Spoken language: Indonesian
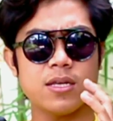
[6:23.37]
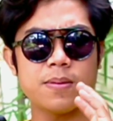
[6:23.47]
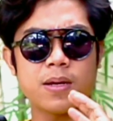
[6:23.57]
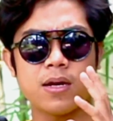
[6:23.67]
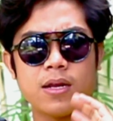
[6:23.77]

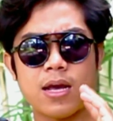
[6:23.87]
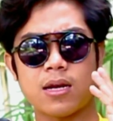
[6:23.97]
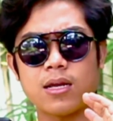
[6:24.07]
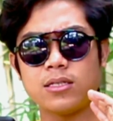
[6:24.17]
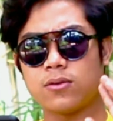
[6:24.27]
gimana nih
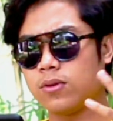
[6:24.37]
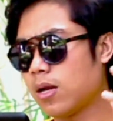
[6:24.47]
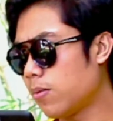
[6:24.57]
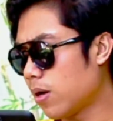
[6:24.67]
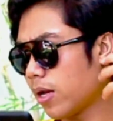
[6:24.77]
harganya
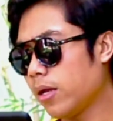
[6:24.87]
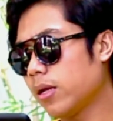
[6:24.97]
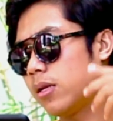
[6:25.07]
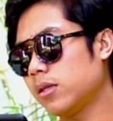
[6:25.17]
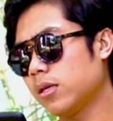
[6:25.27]
udah mulai
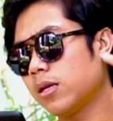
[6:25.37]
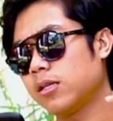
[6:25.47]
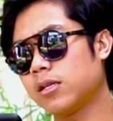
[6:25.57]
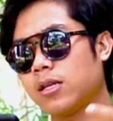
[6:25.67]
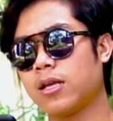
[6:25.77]

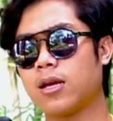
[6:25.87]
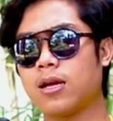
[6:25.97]
ngelitik-ngelitik telinga